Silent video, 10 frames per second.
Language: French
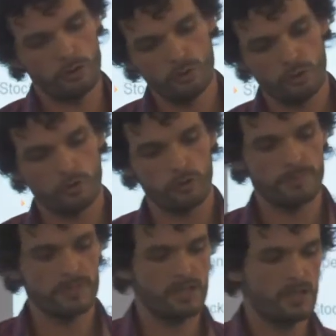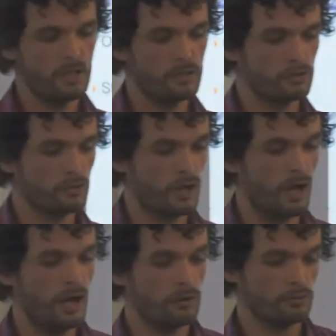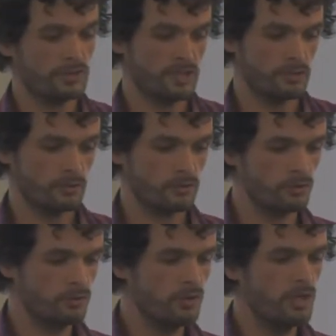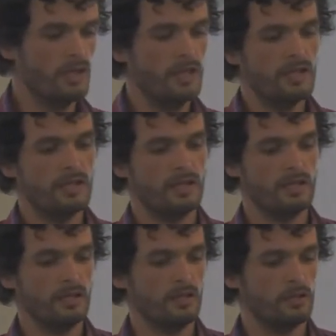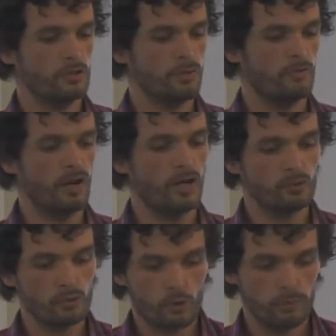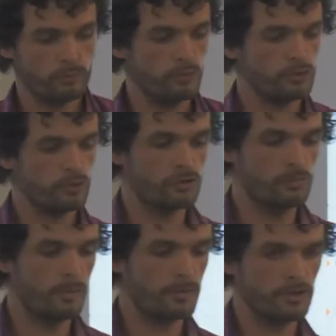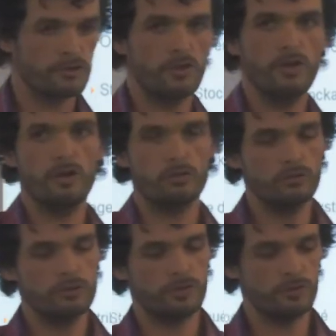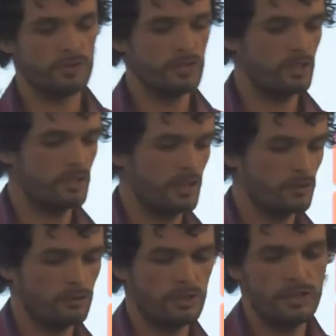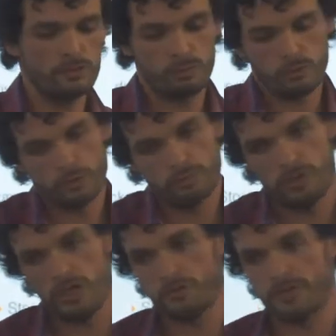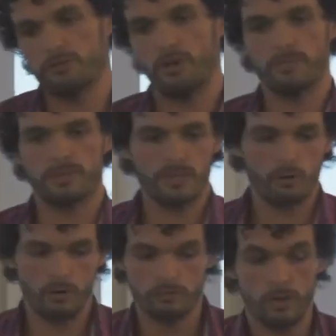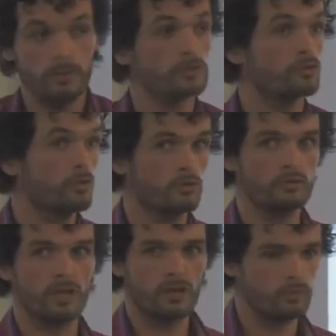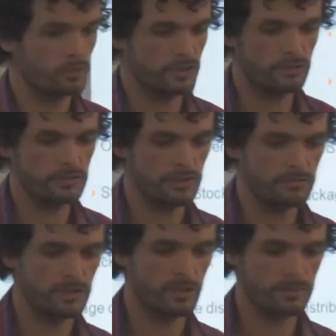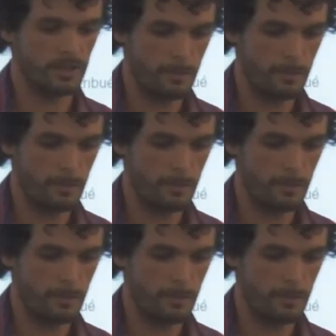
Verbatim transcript: une autre copie sur un ou des autres nœuds. Et euh, je peux avoir un autre pool sur ce même cluster où je vais lui dire la donnée pour ce pool-là, je veux qu'elle soit répliquée trois fois parce que dans le contrat avec mon client, c'est défini comme ça.